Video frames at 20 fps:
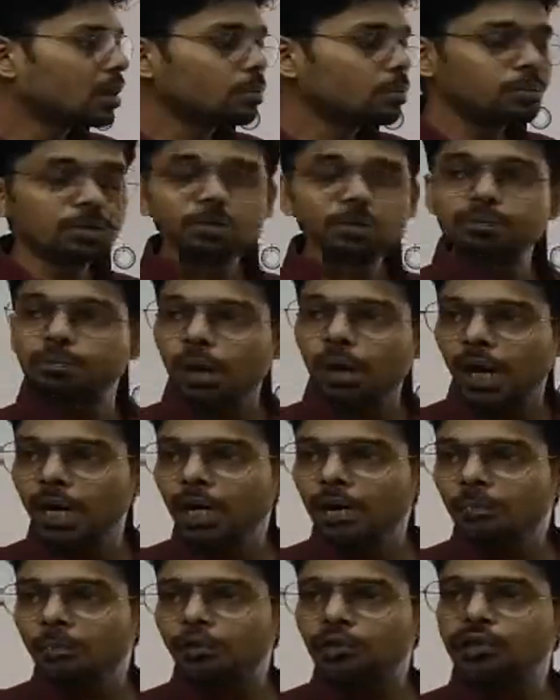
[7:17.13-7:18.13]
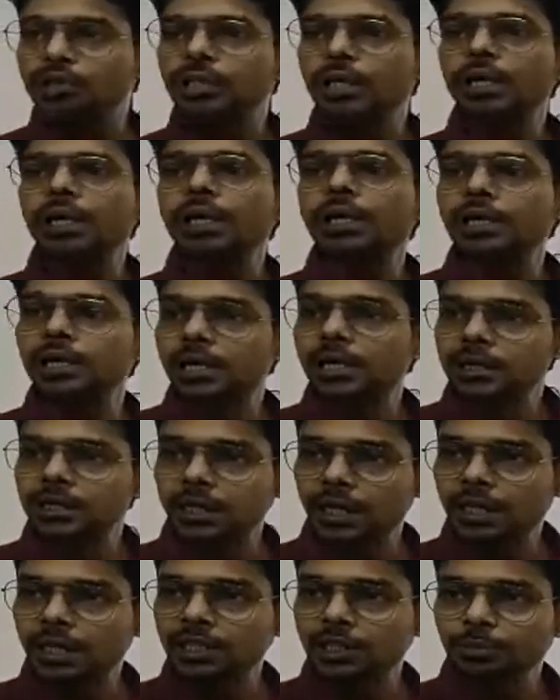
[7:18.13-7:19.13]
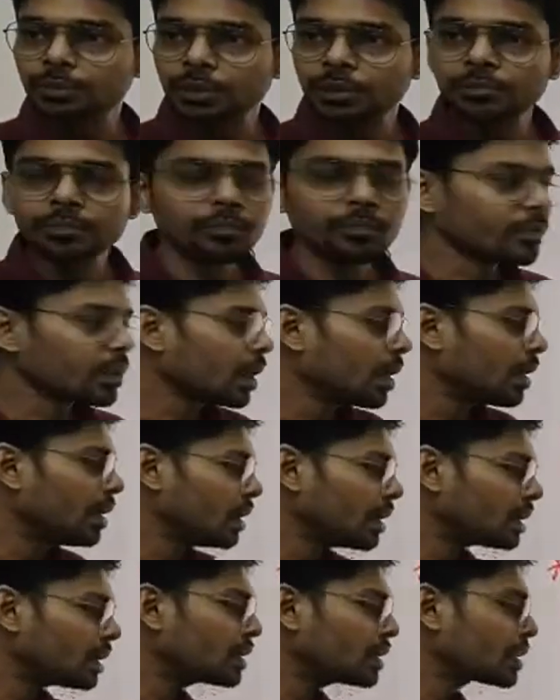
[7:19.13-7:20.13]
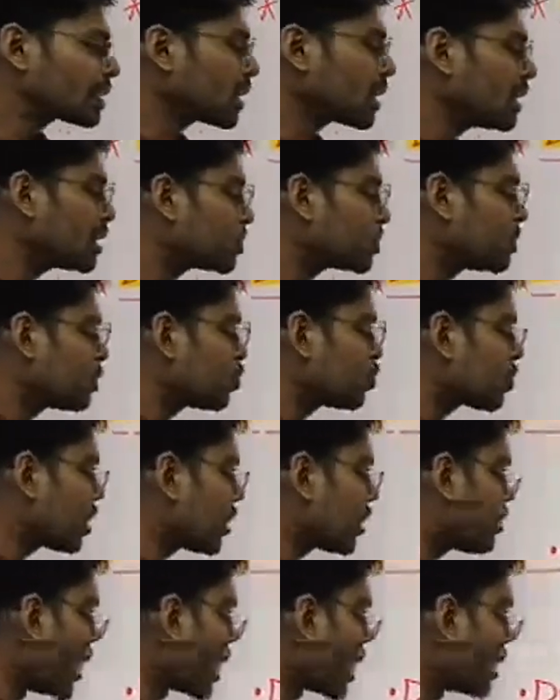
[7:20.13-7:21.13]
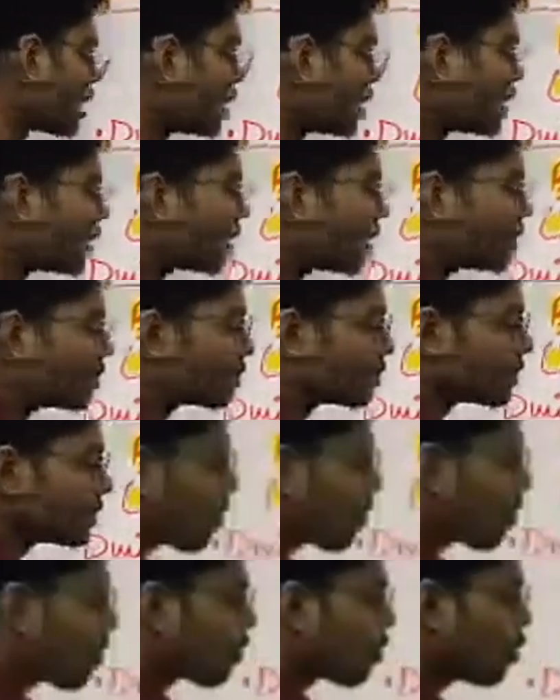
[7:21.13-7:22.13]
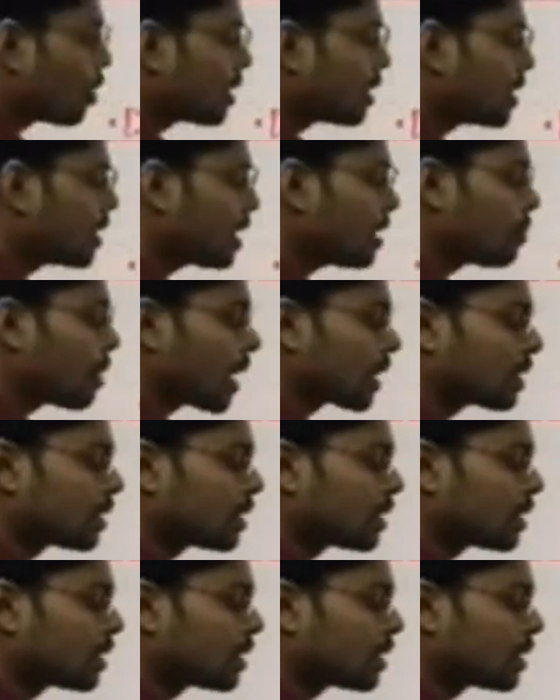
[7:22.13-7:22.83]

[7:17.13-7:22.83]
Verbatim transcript: अब बाइल पहुंचता है इंटेस्टाइन में इंटेस्टाइन्स में होते हैं बैक्टीरिया और